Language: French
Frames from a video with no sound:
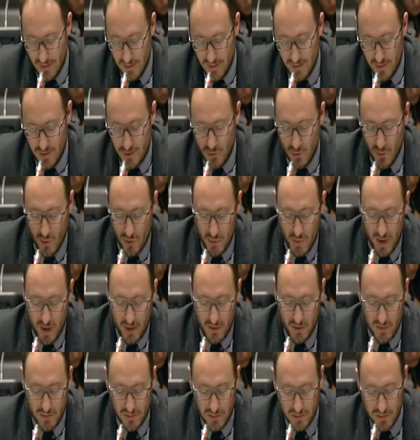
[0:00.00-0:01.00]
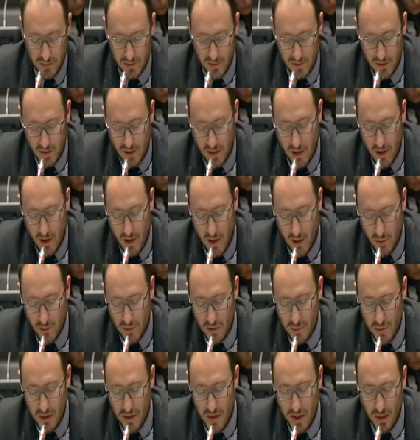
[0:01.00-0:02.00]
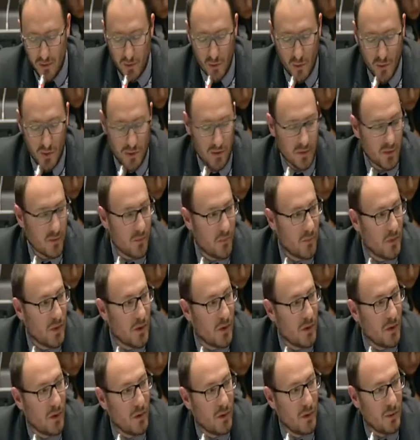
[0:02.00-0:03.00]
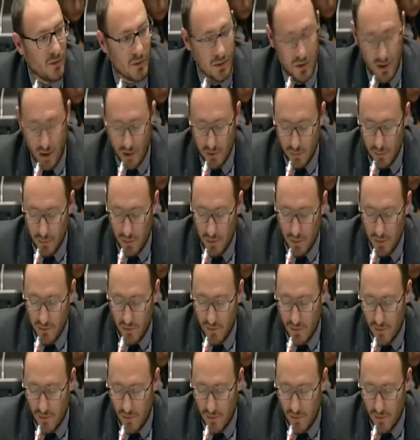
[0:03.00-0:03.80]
J'ai une remarque en 2014, une grande banque